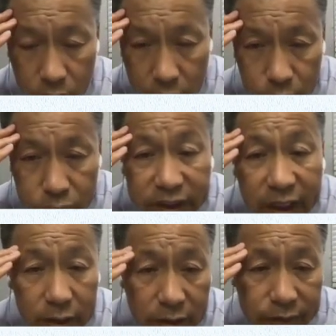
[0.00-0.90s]
国
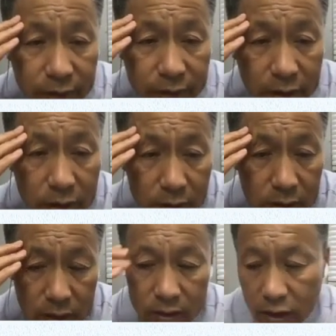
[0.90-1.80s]
不一样的地方，
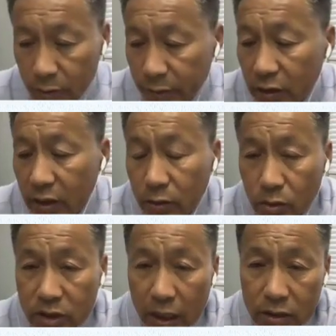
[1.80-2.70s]
呃，这里面有很
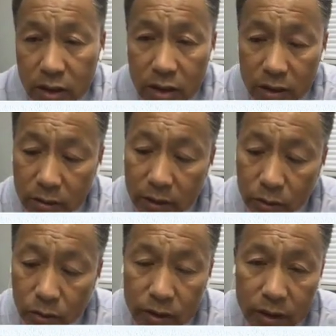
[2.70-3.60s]
多尝试，有
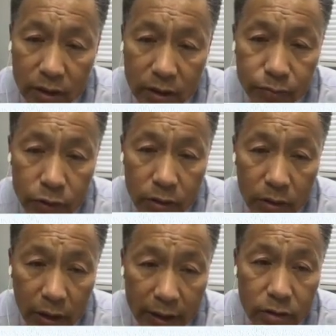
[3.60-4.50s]
很多这个
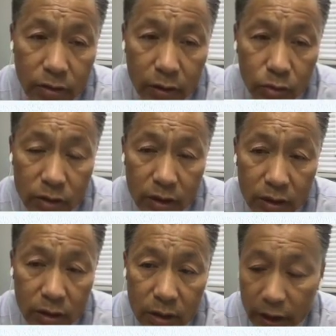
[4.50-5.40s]
呃，还是有很多这
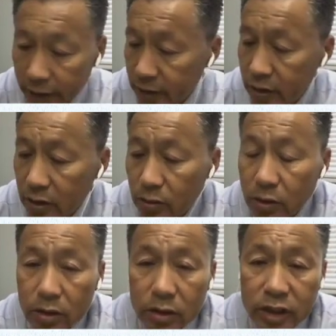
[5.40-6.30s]
个可以这个
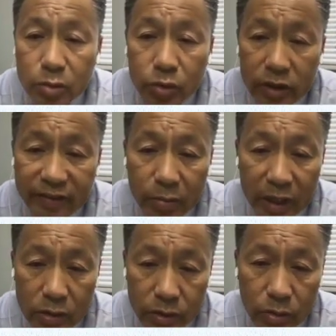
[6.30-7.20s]
进步的地方
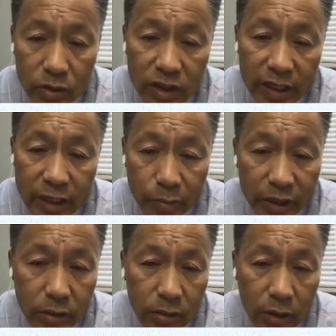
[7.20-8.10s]
吧。所以我今天也
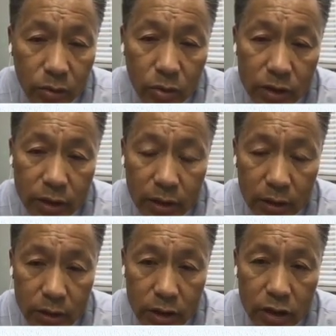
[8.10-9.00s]
没有很多这
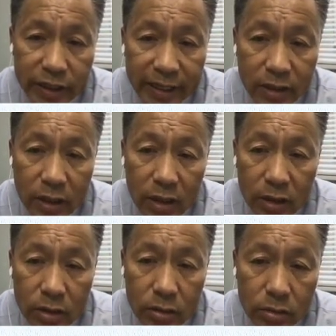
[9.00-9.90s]
个时
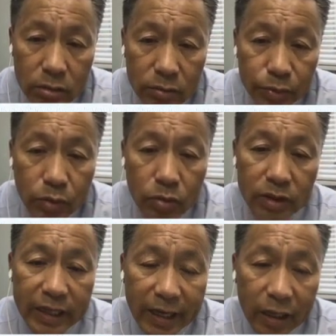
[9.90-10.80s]
间，就
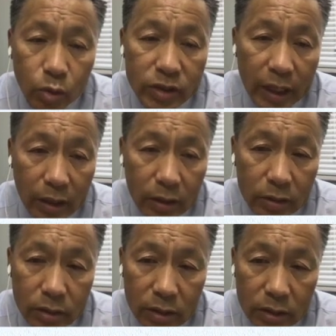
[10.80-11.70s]
不用再多
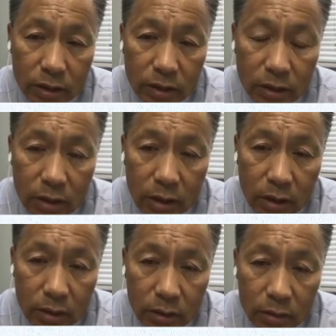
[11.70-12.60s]
讲了。呃，这
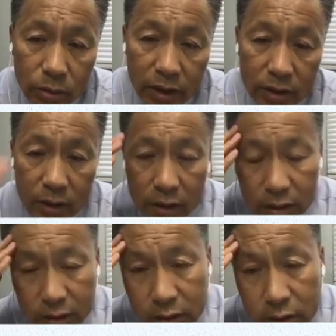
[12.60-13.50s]
个我
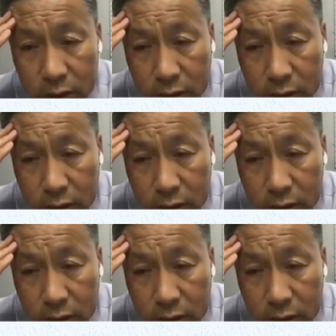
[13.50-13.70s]
想这个。